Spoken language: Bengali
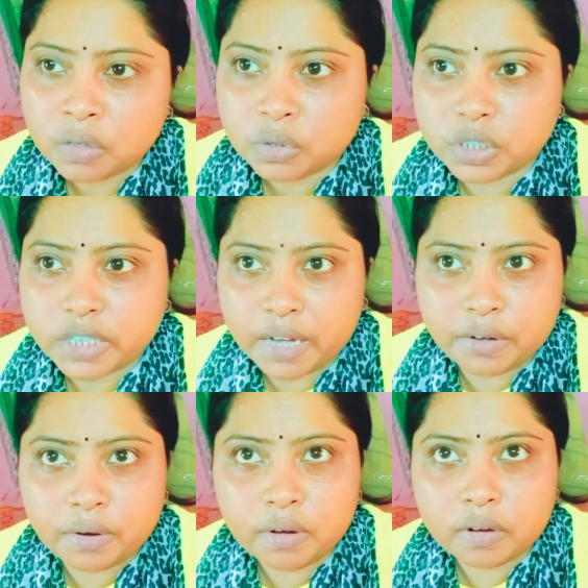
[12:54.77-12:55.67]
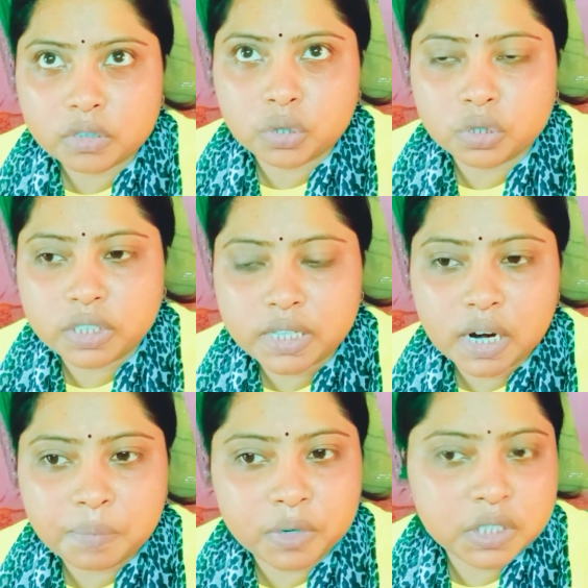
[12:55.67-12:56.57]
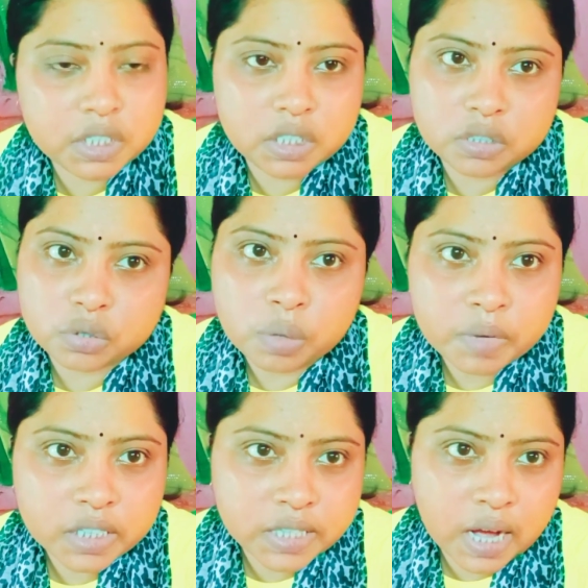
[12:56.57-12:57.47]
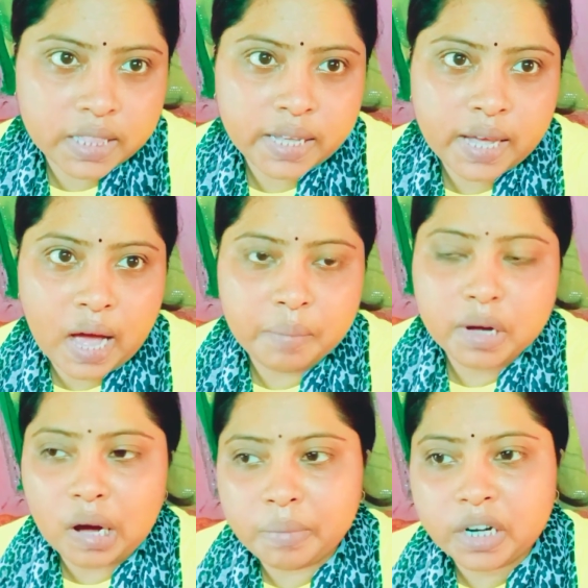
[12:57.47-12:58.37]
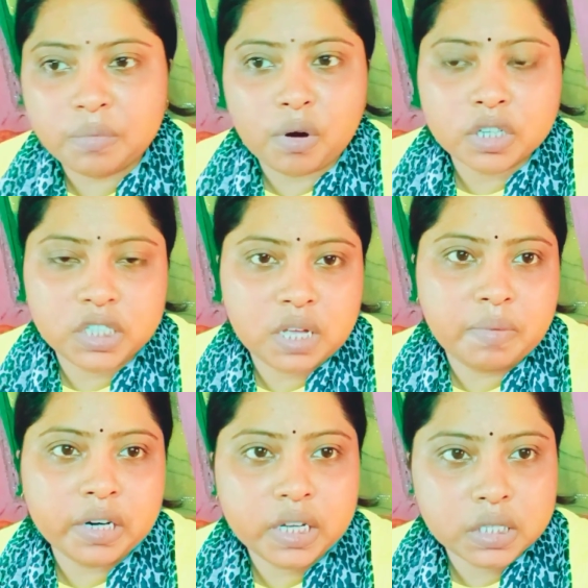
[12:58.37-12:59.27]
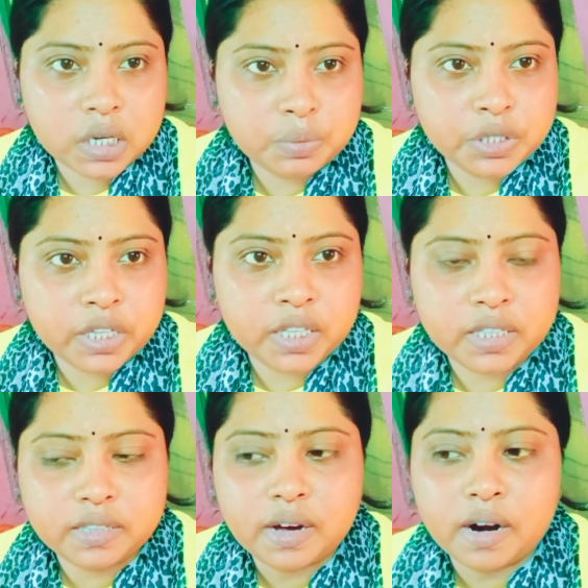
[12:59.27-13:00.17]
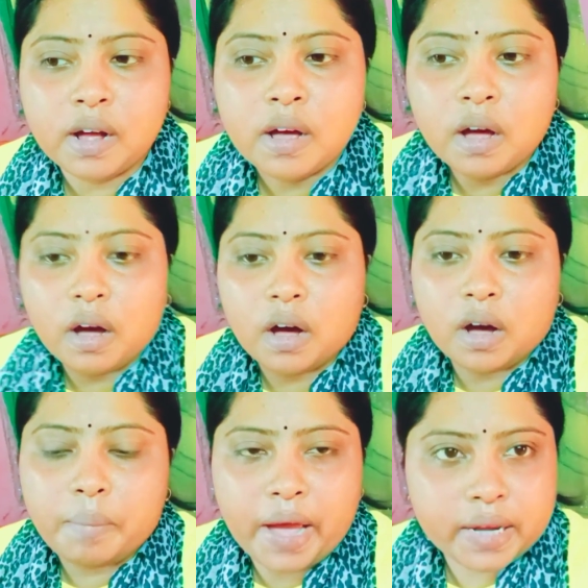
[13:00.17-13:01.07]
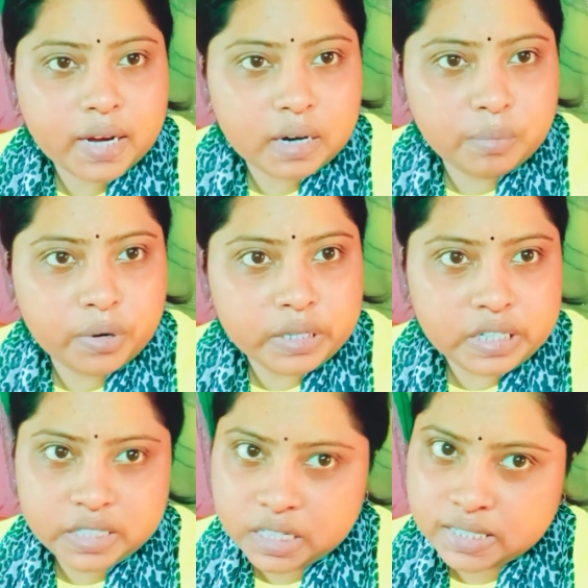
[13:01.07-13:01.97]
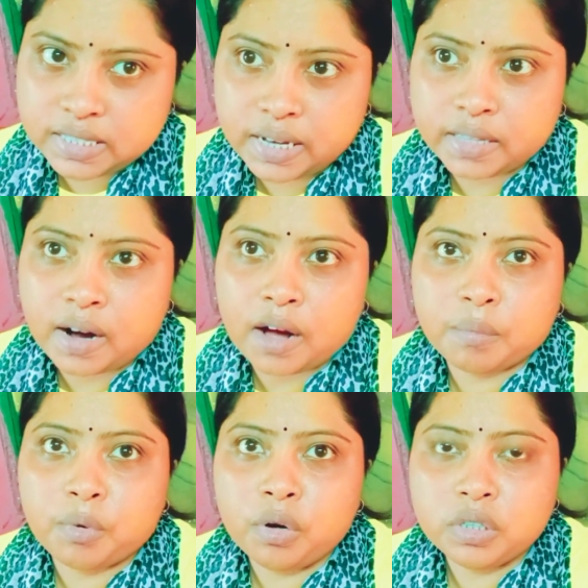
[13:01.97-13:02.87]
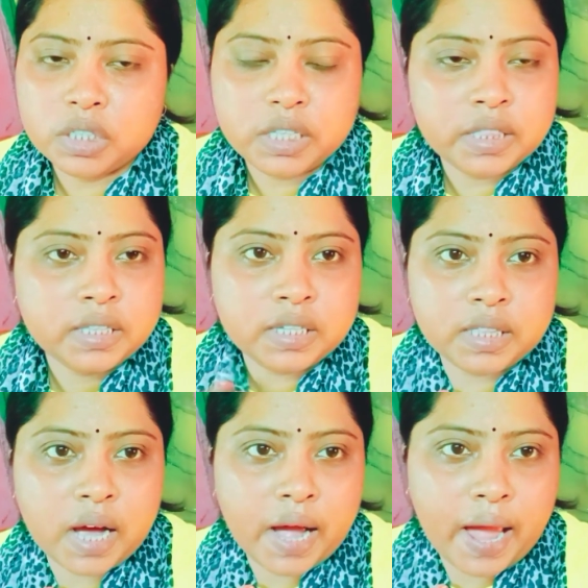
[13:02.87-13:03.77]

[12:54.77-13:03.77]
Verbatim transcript: তো যাই হোক তো দিদার পরিস্থিতি তো তোমরা জানলে আমি কমেন্ট বক্সে বা ডেসক্রিপশানে দিদার ব্যাংকের বইয়ের ডিটেলস দিয়ে রাখবো দিদা